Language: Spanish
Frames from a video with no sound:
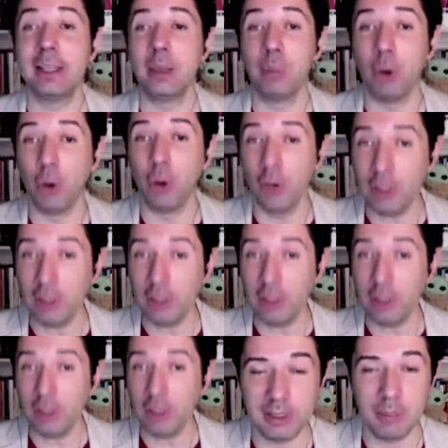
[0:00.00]
The
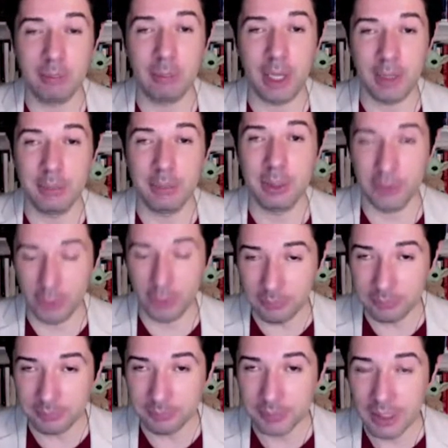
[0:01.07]
Voice de Prime
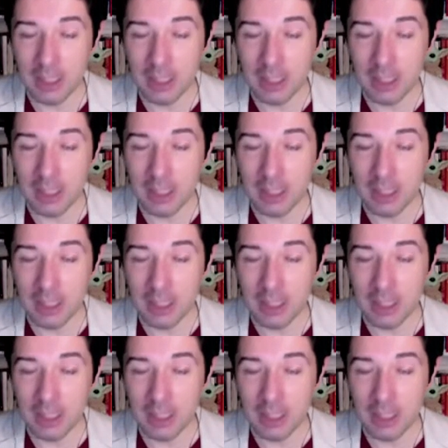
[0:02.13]
Video